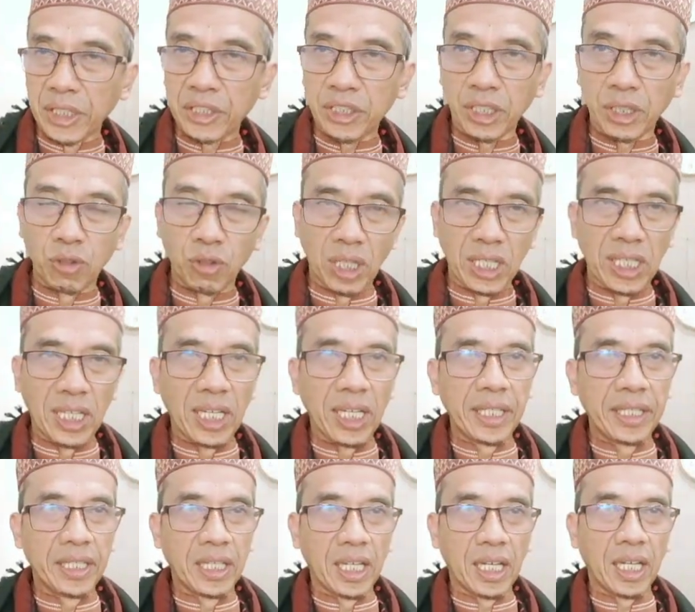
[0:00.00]
أشهد أن
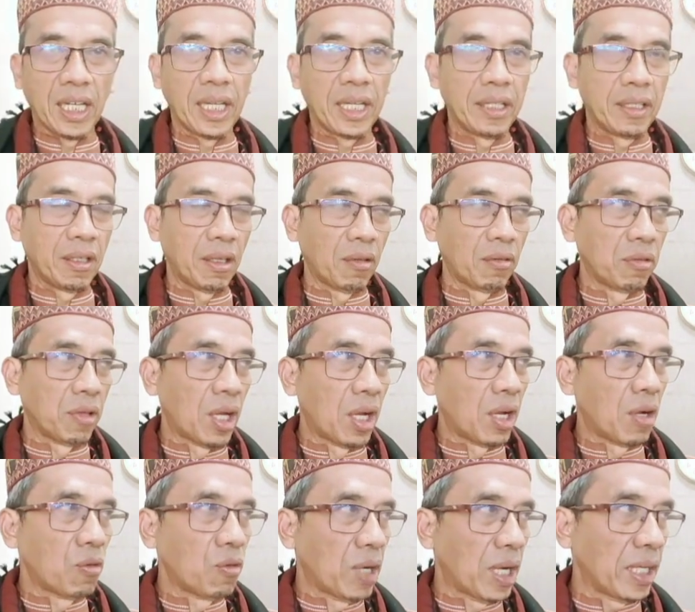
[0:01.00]
لا إله إلا
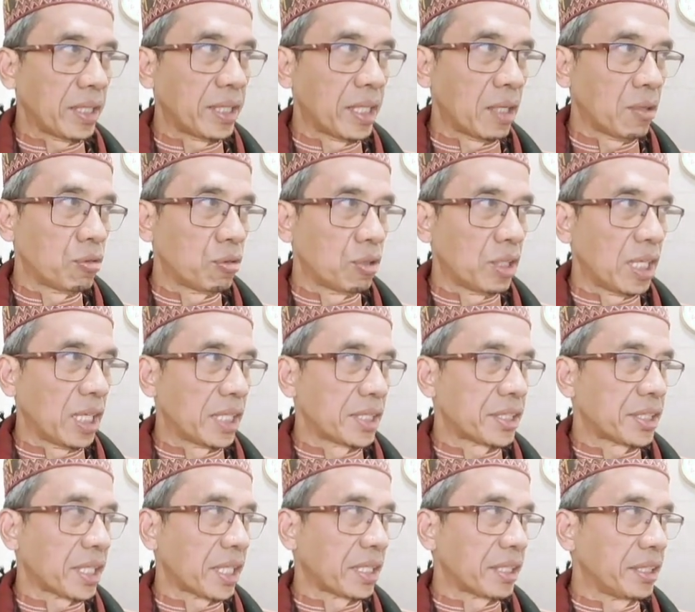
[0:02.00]
الله وحده لا
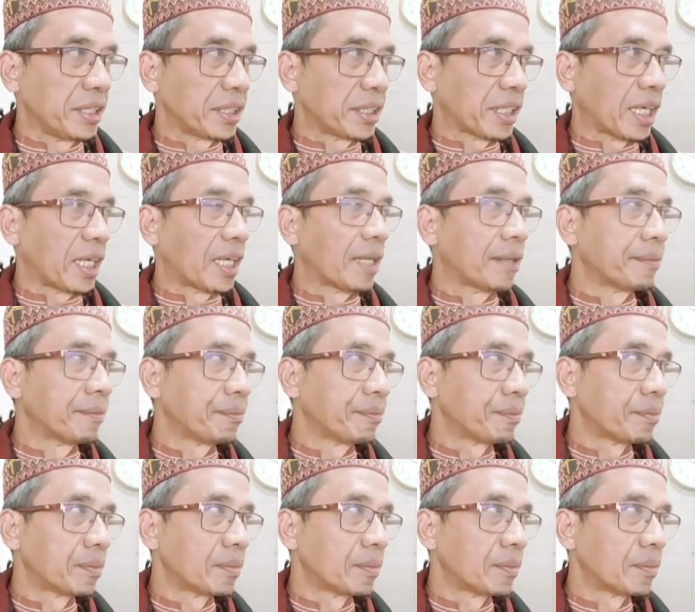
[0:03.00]
شريك له